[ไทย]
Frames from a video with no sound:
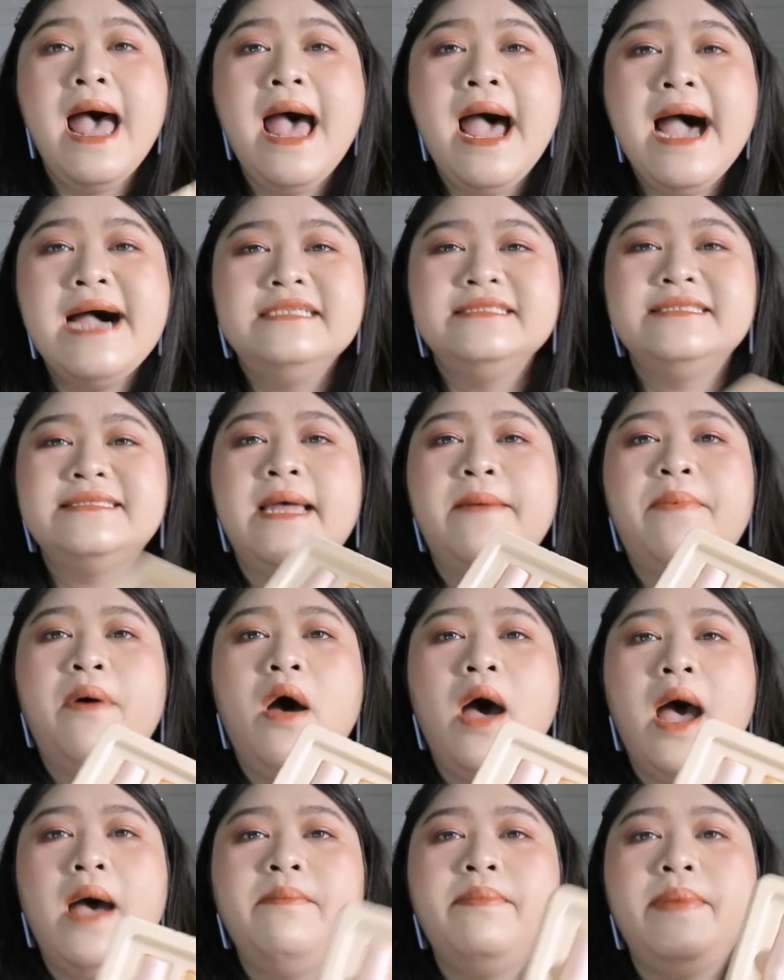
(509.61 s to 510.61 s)
5อันแต่พอ
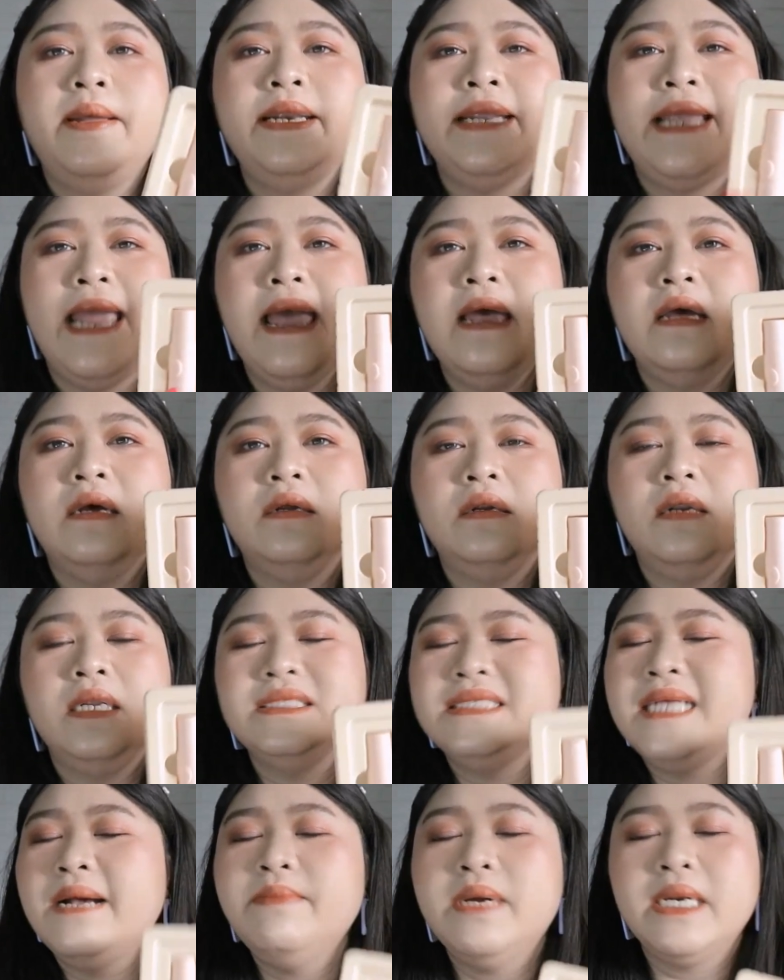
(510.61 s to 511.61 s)
เป็นอย่างเงี้ยแล้ว
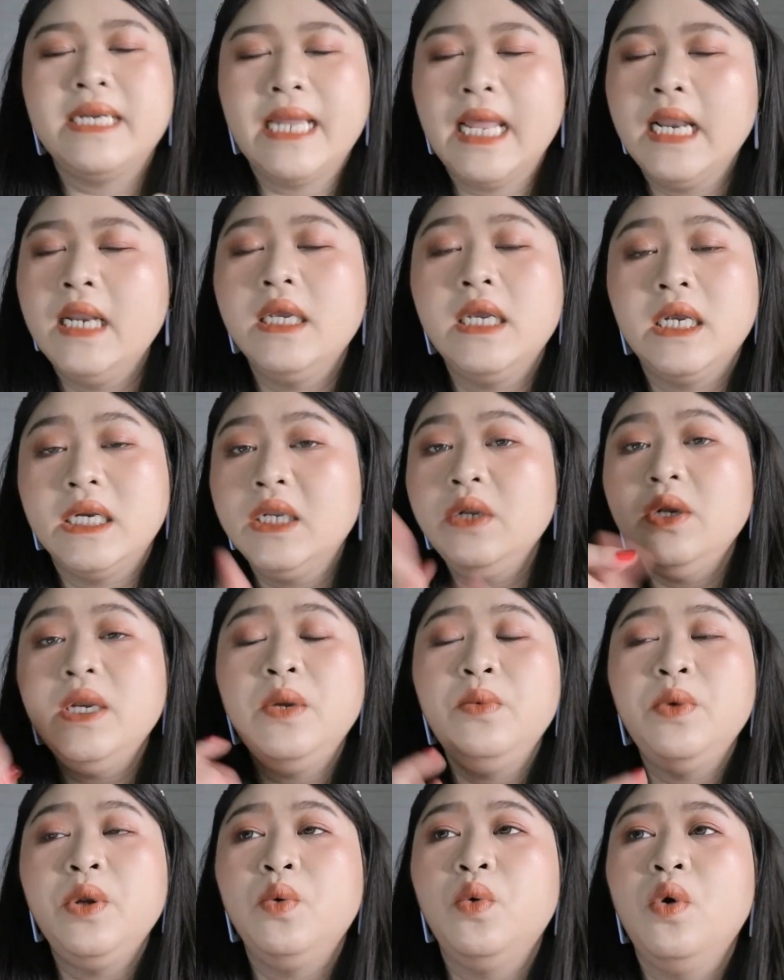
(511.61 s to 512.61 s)
สั่งเหมือนกันเลยอย่างที่
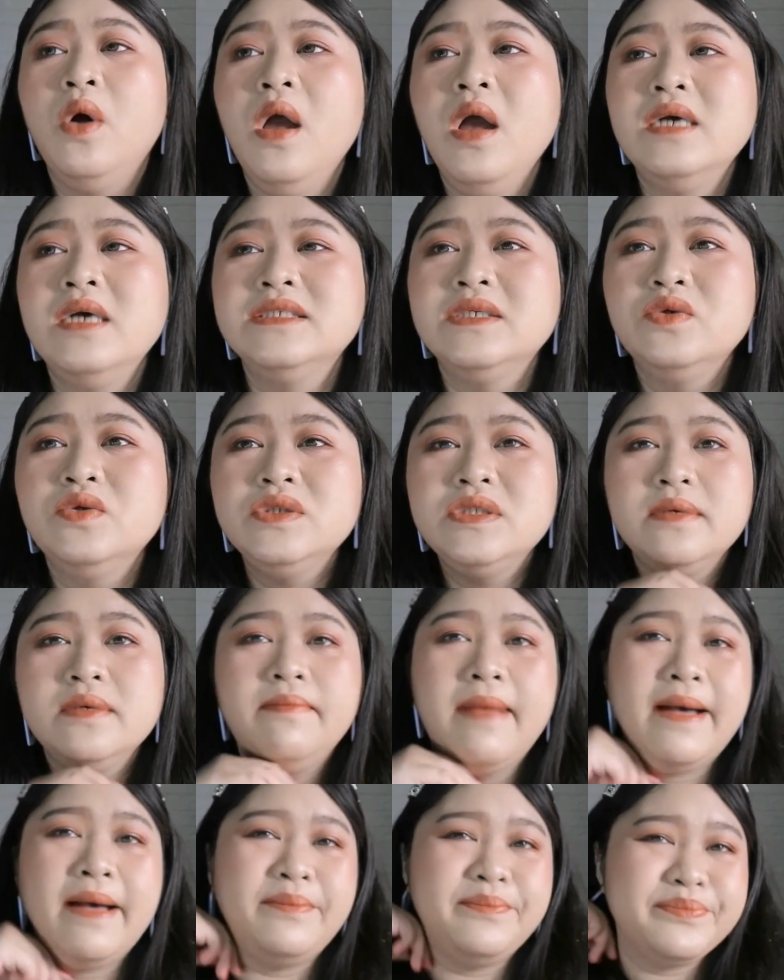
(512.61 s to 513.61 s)
รีวิวจะรู้สึก
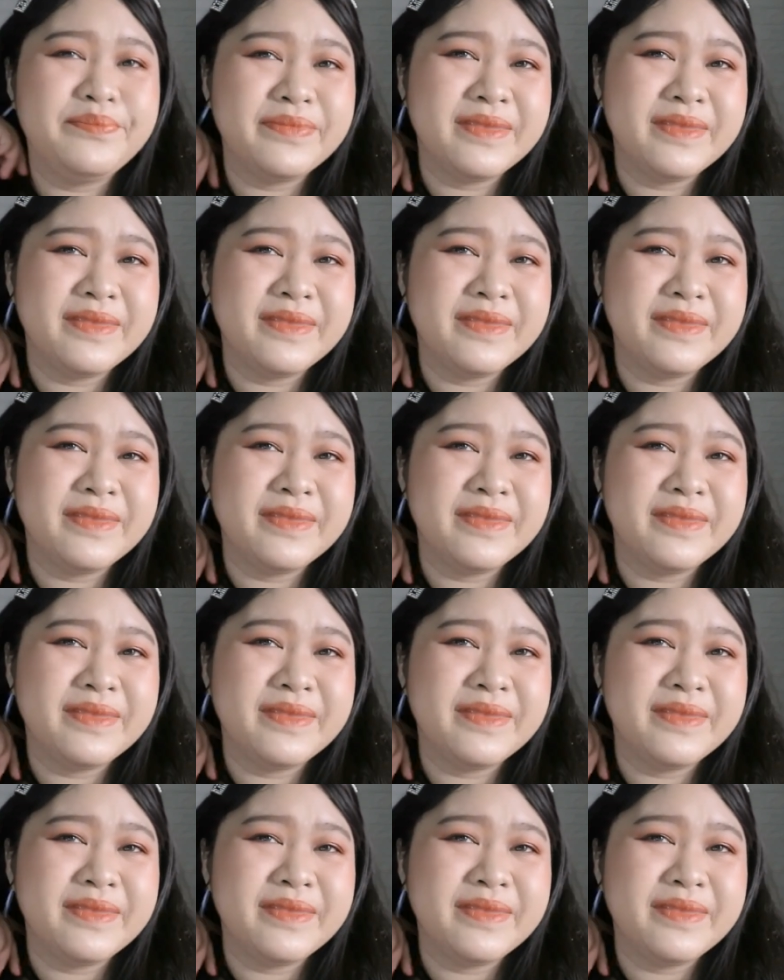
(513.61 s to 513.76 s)
แบบ